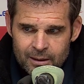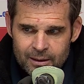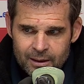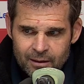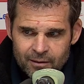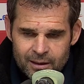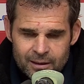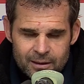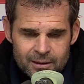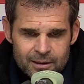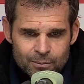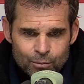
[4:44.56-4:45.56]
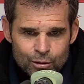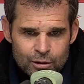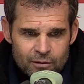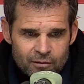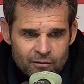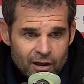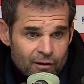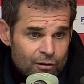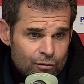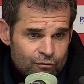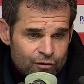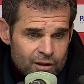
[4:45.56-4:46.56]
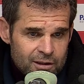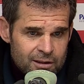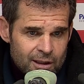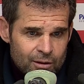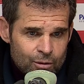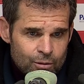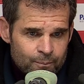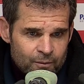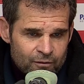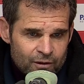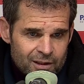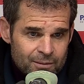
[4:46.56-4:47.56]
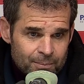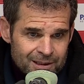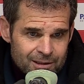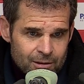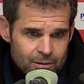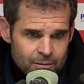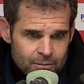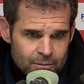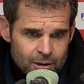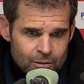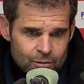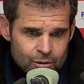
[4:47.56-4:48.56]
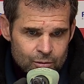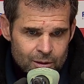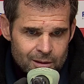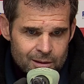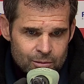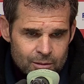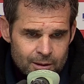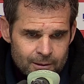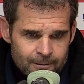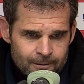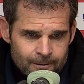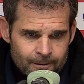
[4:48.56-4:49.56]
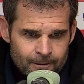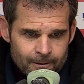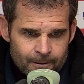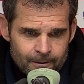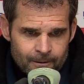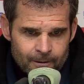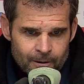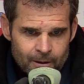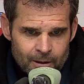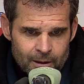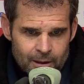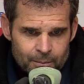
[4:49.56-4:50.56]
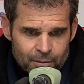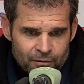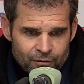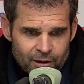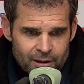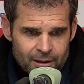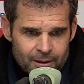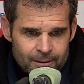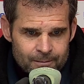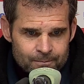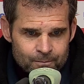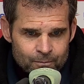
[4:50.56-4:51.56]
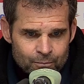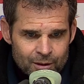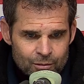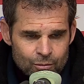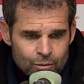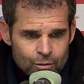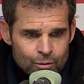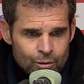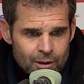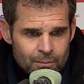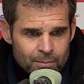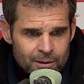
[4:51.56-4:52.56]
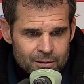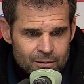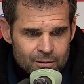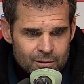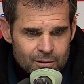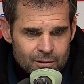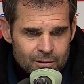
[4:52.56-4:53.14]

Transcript: qui travaille et qui se projette vite vers l'avant. Donc il fallait être sérieux, il fallait être patient, bien construire, les user. Et puis il fallait pas trop reculer parce que